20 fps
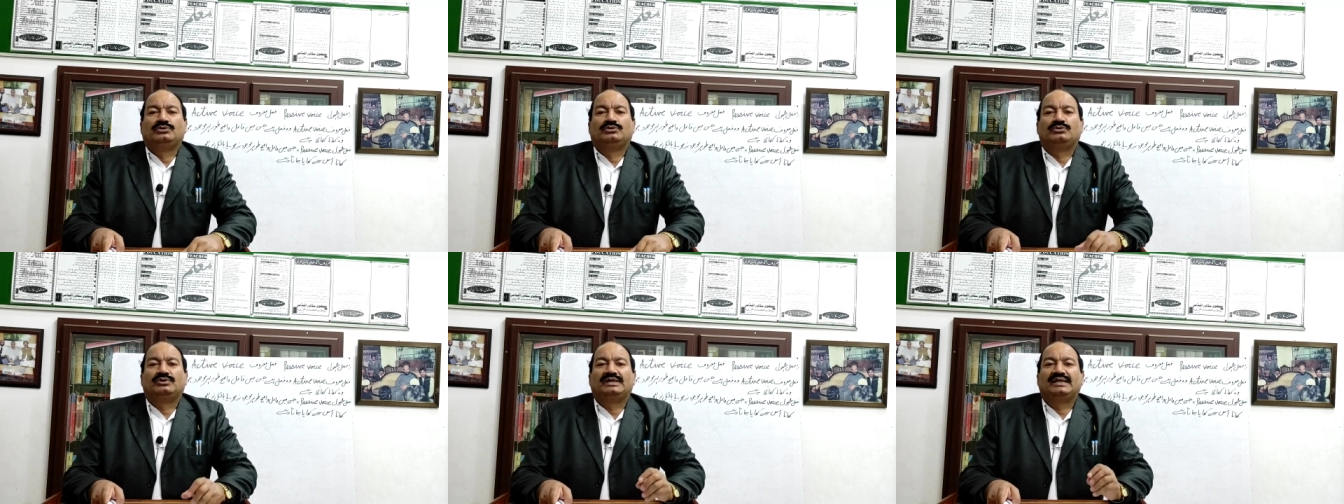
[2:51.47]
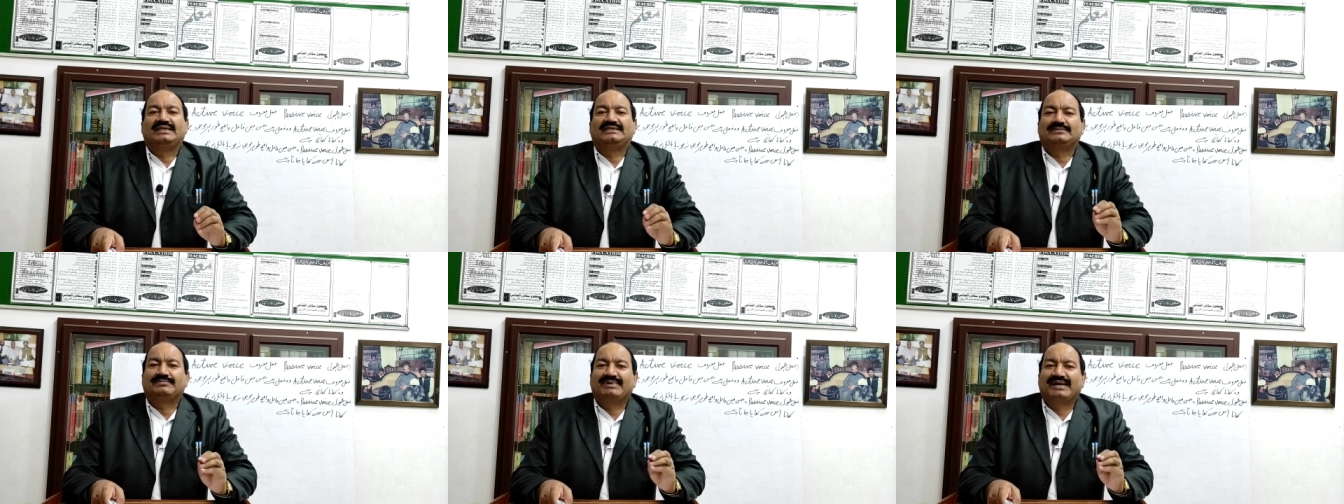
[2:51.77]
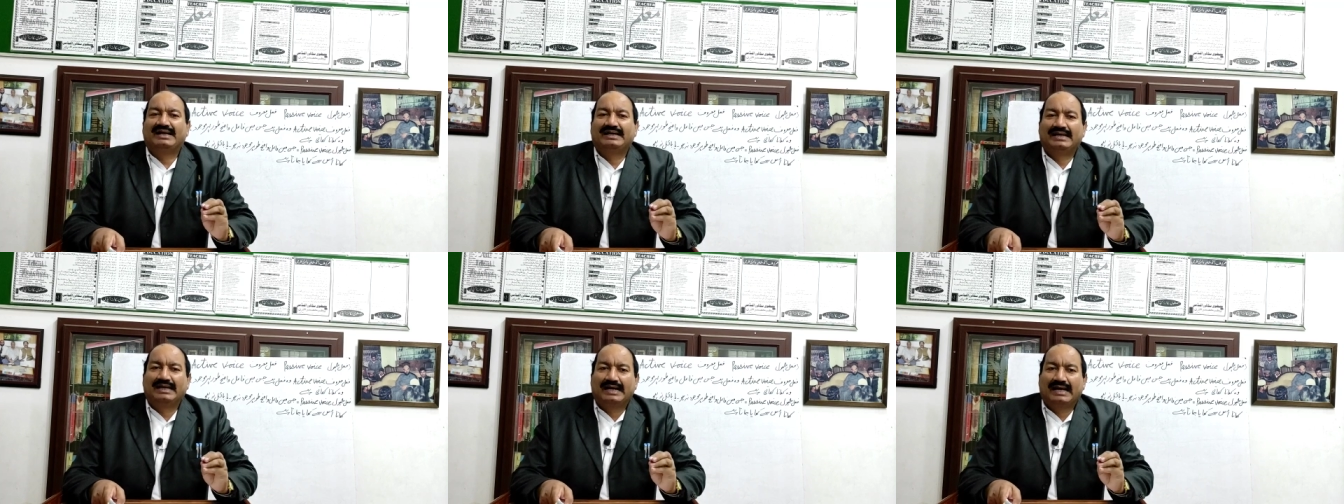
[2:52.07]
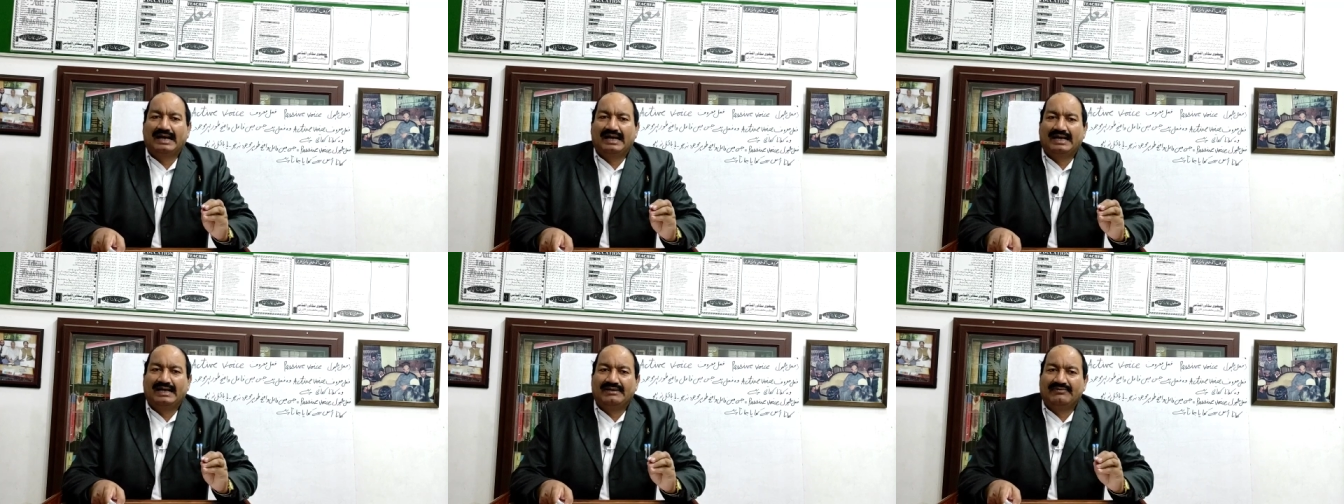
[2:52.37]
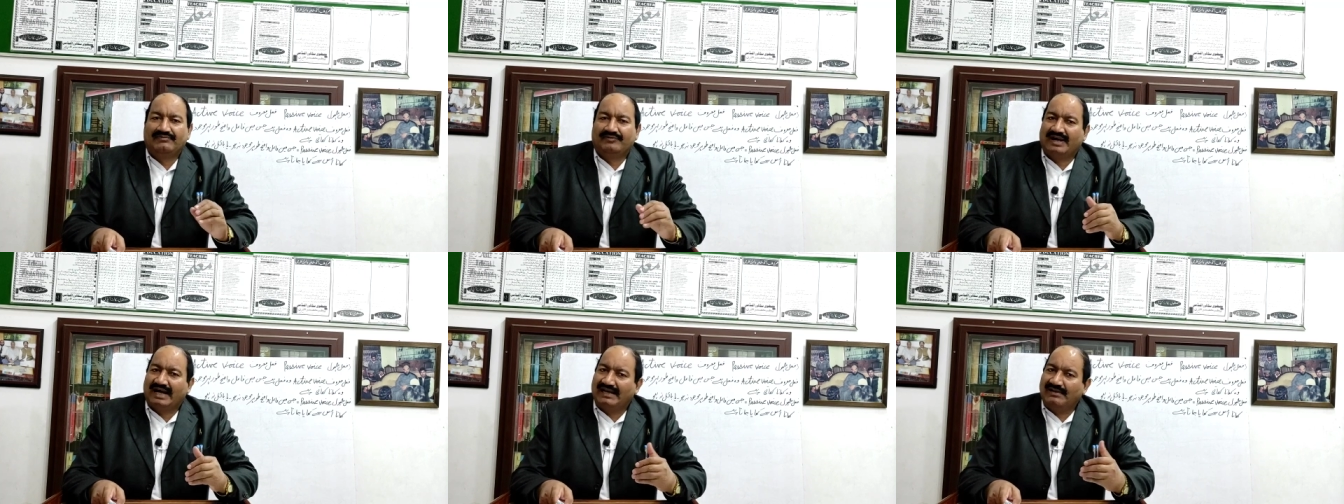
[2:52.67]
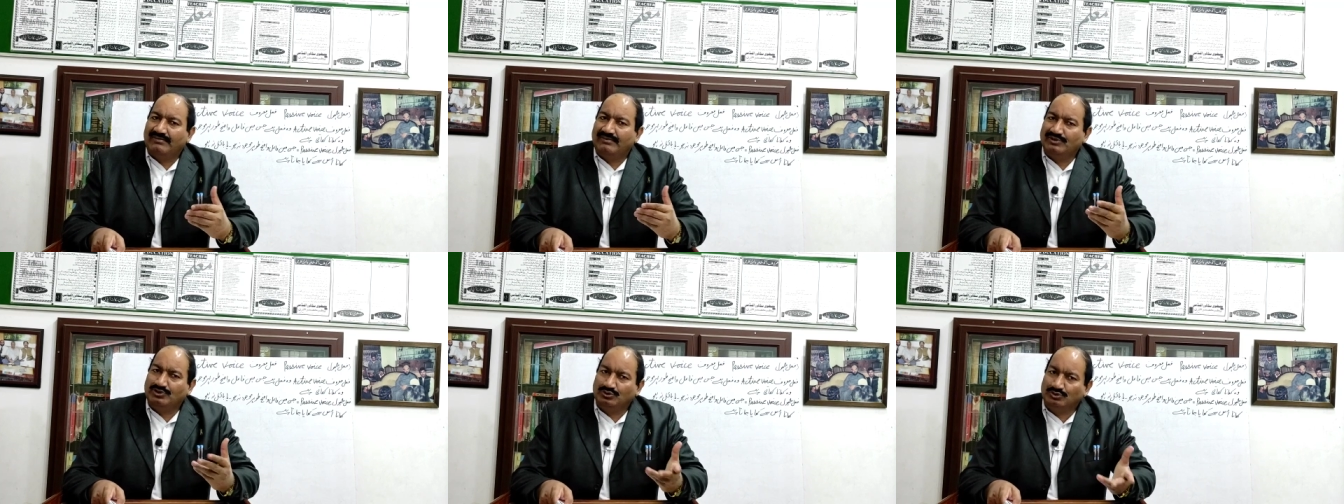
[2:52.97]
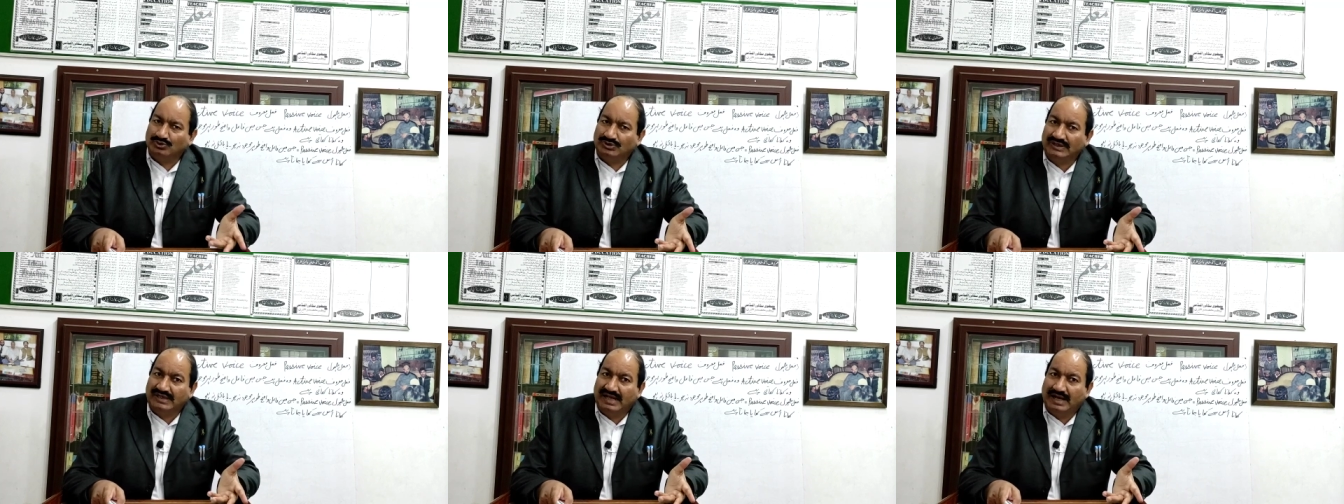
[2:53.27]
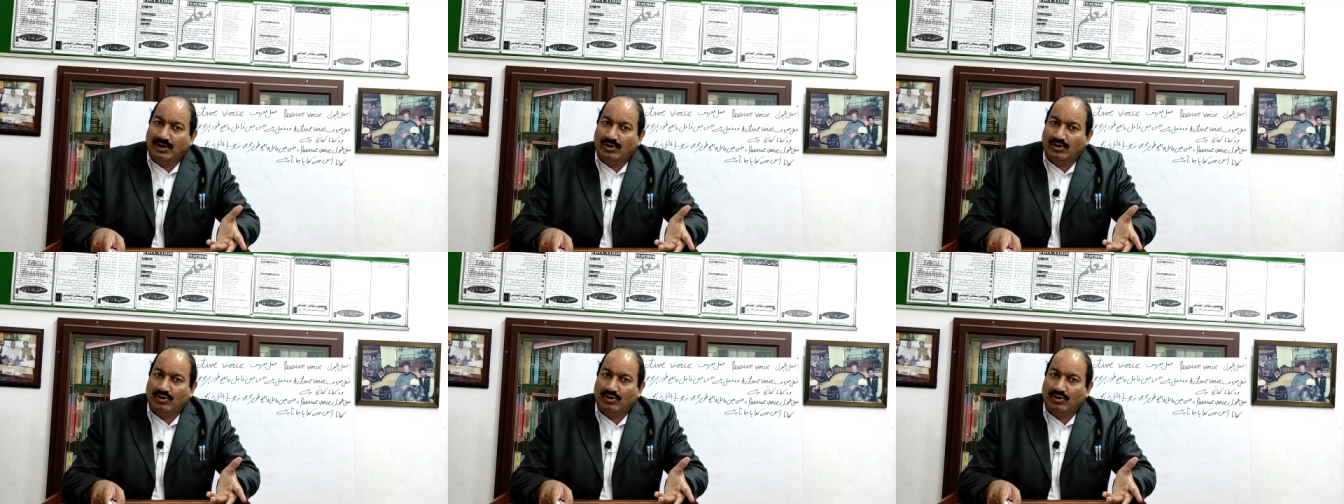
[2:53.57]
तो इसमें अगर फाइल मौजूद ही ना